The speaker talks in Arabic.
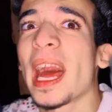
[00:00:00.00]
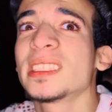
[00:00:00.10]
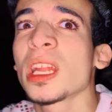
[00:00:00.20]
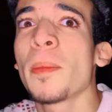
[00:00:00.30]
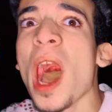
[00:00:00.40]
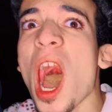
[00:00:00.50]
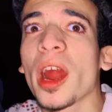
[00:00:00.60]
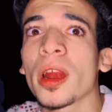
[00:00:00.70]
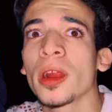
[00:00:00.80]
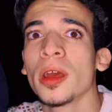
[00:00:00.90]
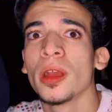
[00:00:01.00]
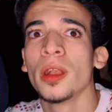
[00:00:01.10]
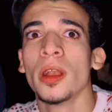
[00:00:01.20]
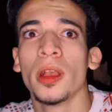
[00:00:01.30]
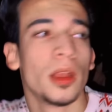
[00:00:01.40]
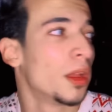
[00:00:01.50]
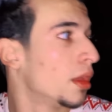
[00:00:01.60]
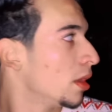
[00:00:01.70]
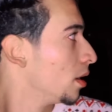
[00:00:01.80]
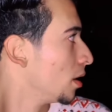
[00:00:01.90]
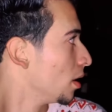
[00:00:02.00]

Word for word: عند البحر اللي على المينا